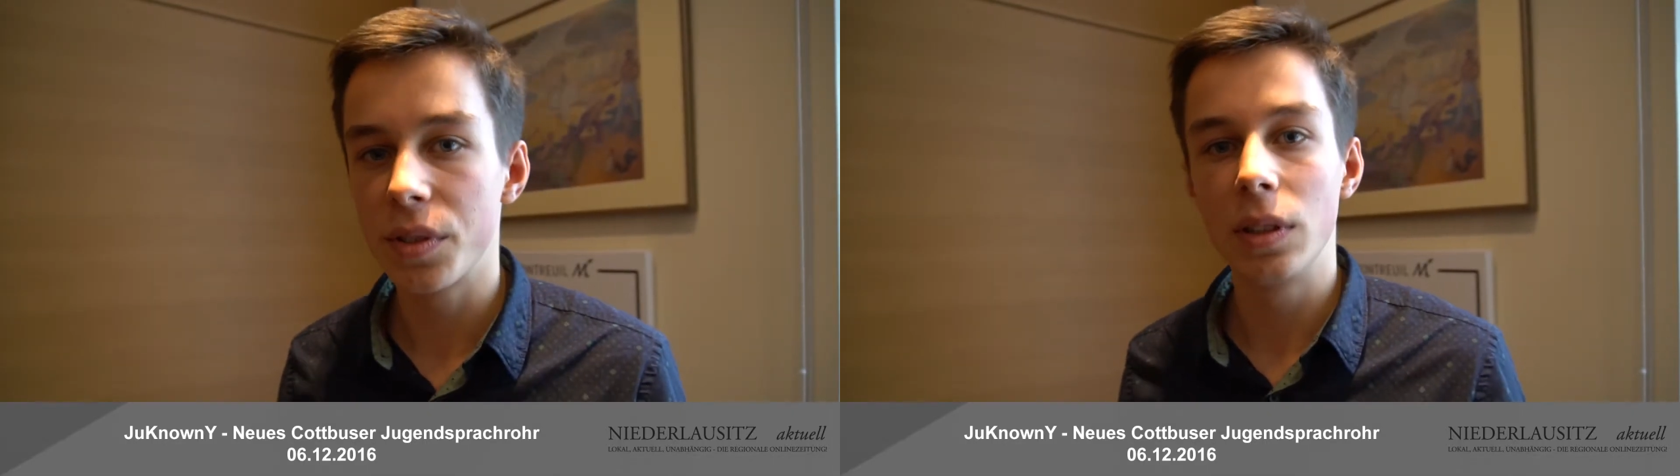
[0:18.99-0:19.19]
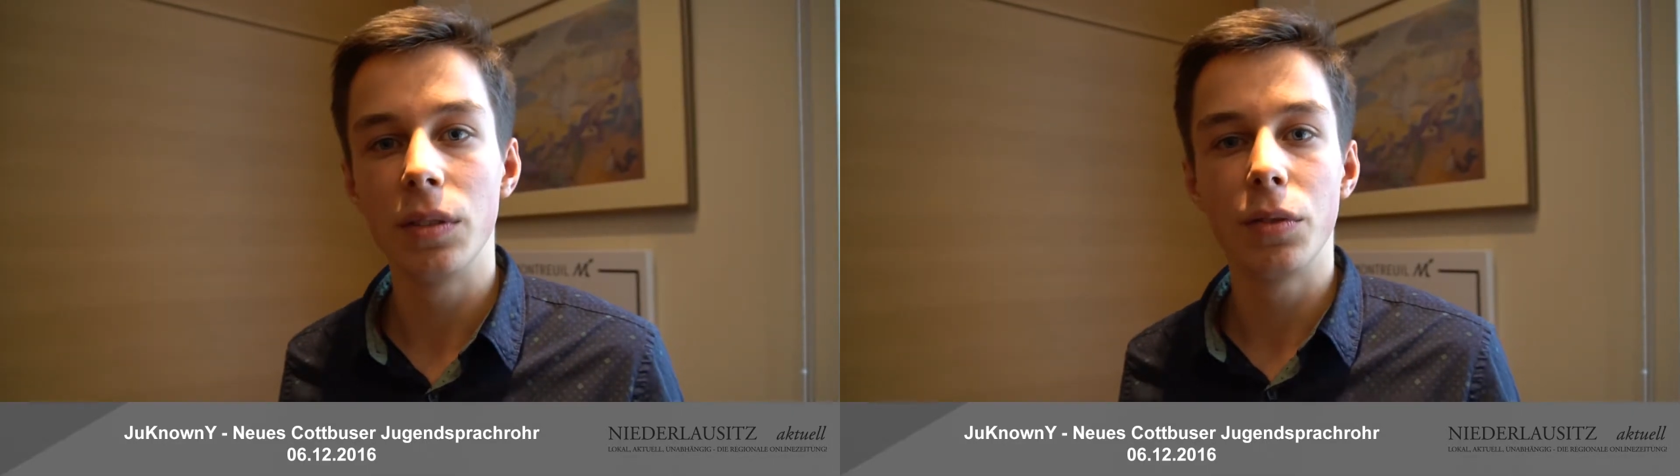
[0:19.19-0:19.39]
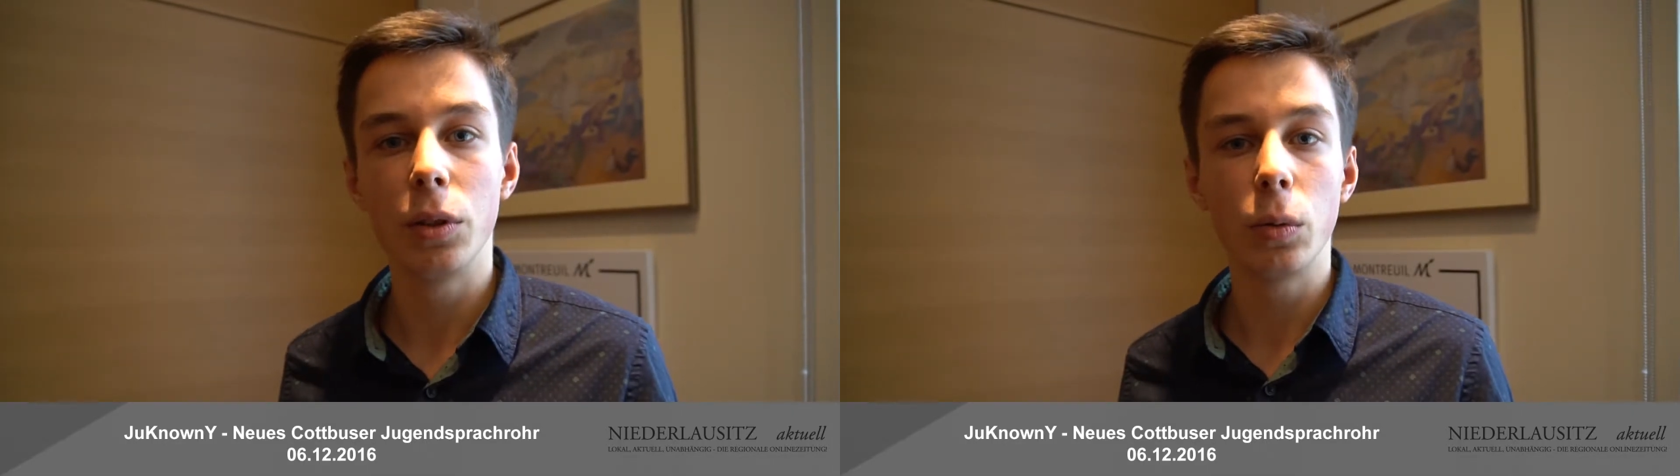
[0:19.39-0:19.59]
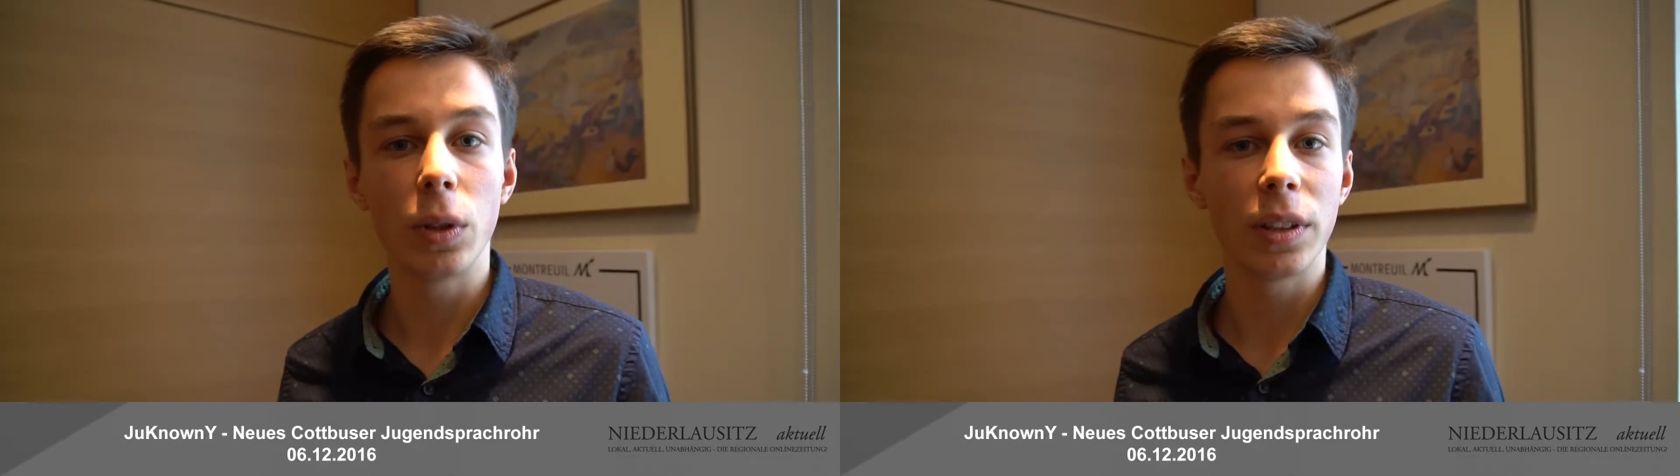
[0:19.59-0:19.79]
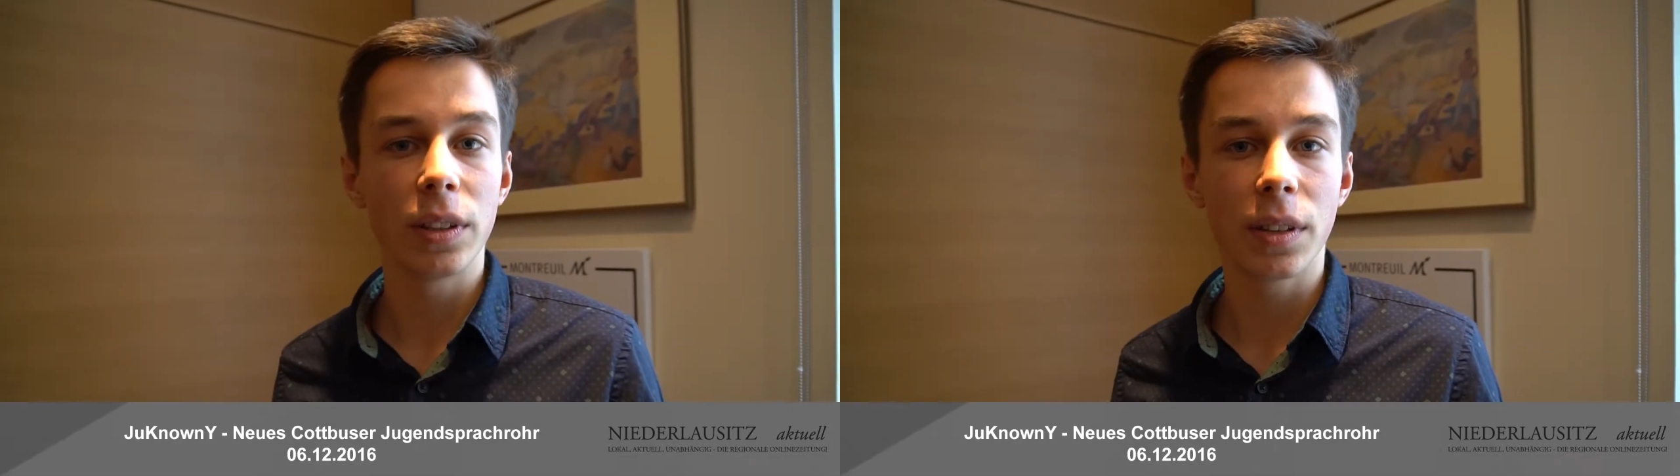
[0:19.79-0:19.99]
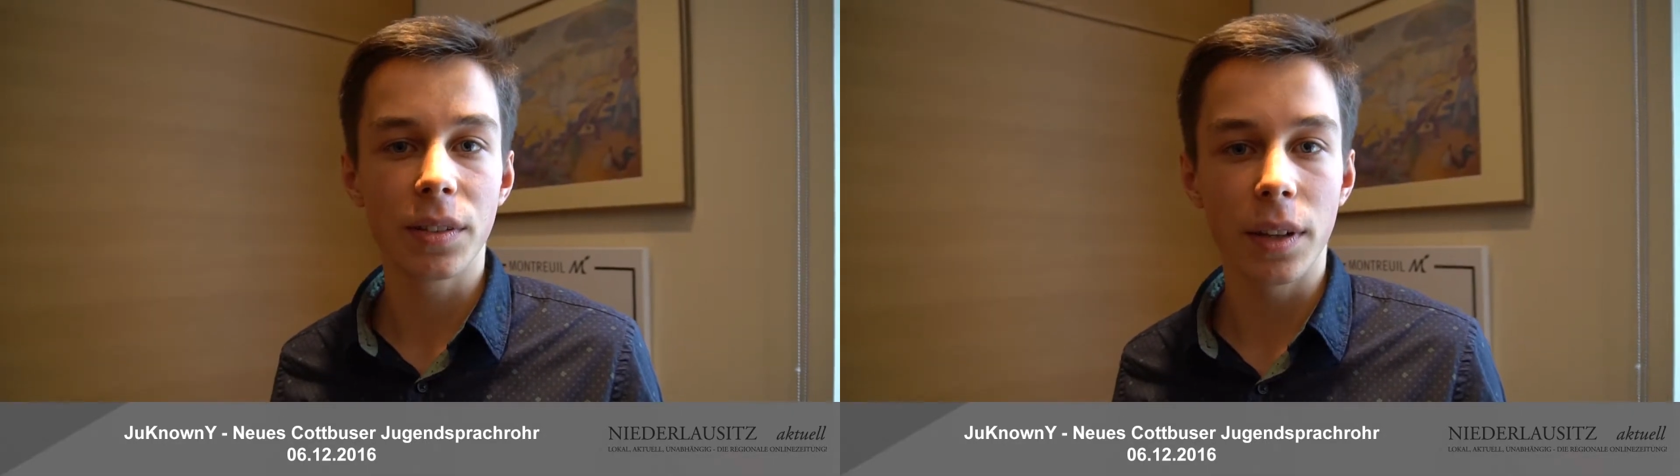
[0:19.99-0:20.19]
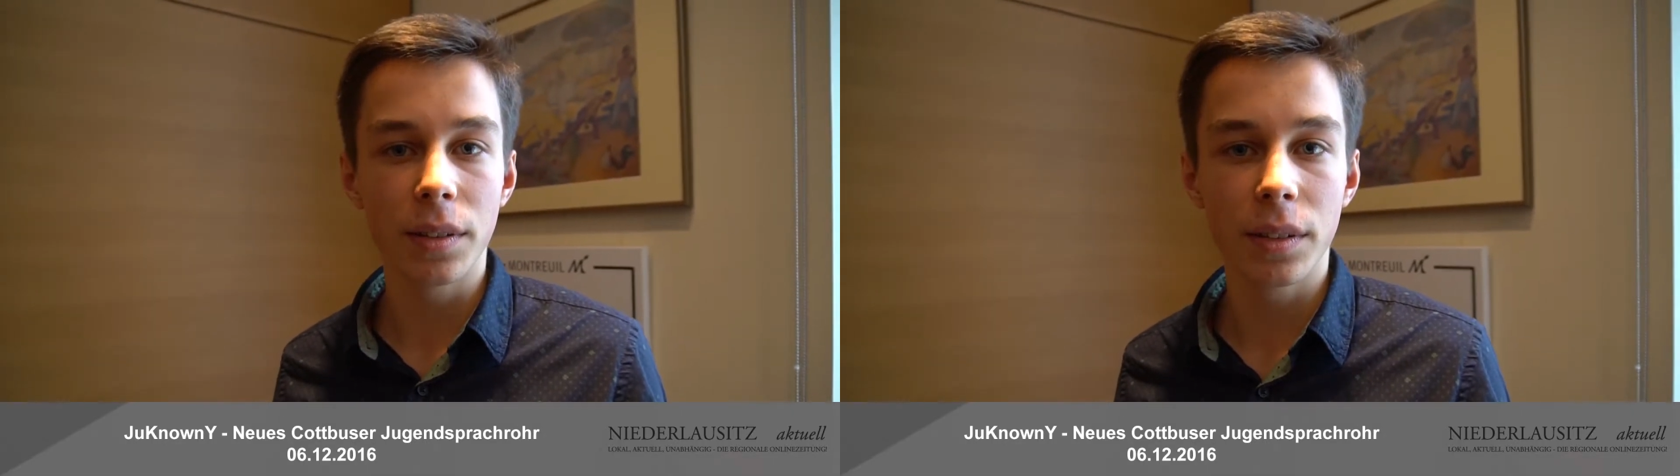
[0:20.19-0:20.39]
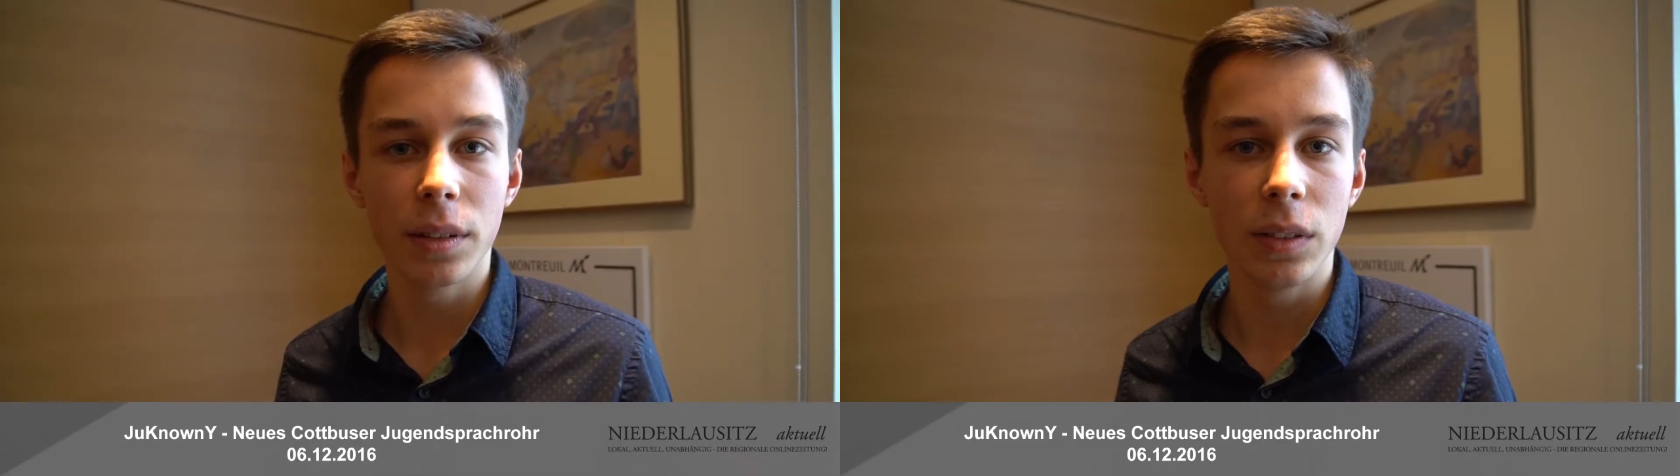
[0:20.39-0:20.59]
die für Jugendliche interessant sind,